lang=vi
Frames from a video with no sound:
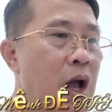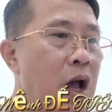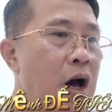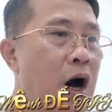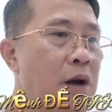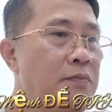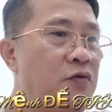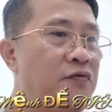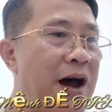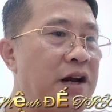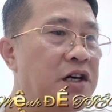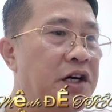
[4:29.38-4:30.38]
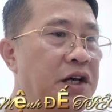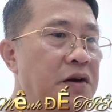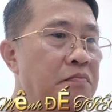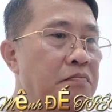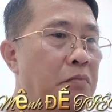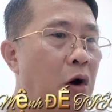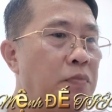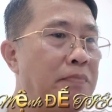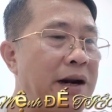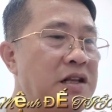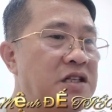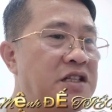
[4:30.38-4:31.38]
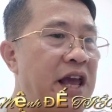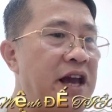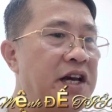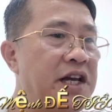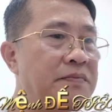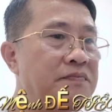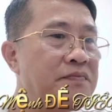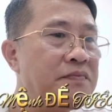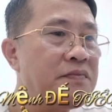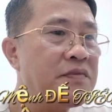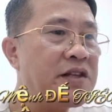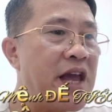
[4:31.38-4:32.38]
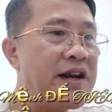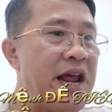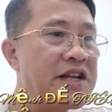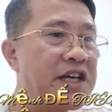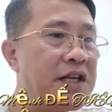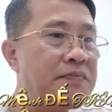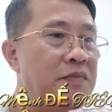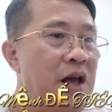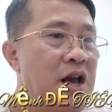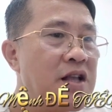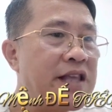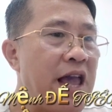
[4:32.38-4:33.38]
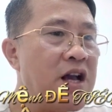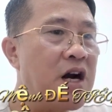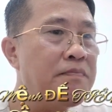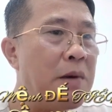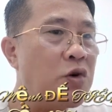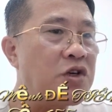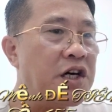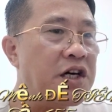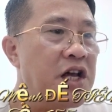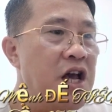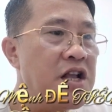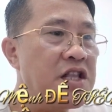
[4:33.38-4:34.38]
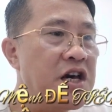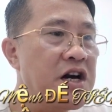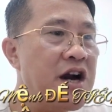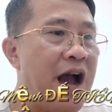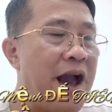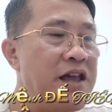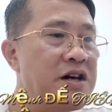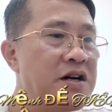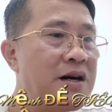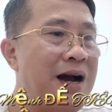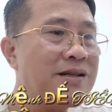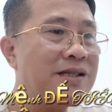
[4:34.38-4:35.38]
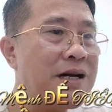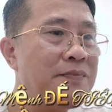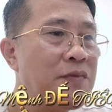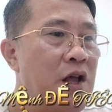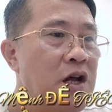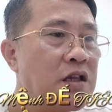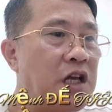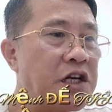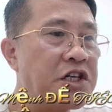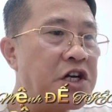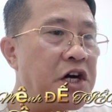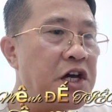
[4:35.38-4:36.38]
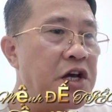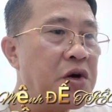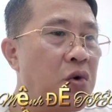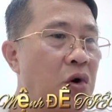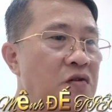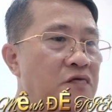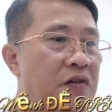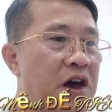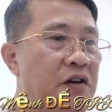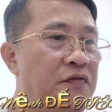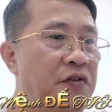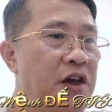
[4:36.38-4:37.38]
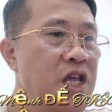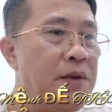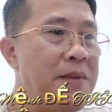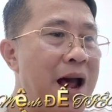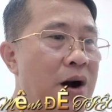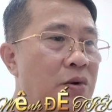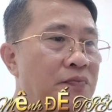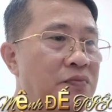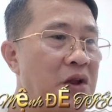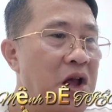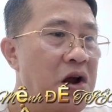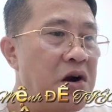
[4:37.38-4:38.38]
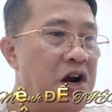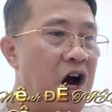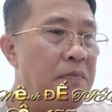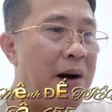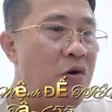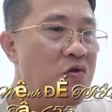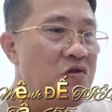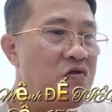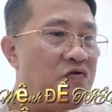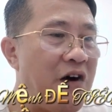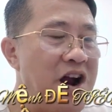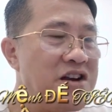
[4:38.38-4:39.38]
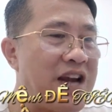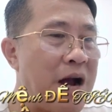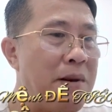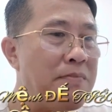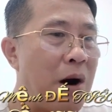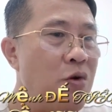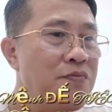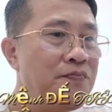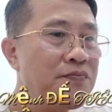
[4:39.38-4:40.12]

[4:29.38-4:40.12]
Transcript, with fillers: Hơn một vạn người, một mảnh che kịt, che đen kịt, che ngược bầu trời như hải dương hắc sắc, tịch trời cuốn về phía Diệp Đào. Hào. Nợ máu, phải trả bằng máu.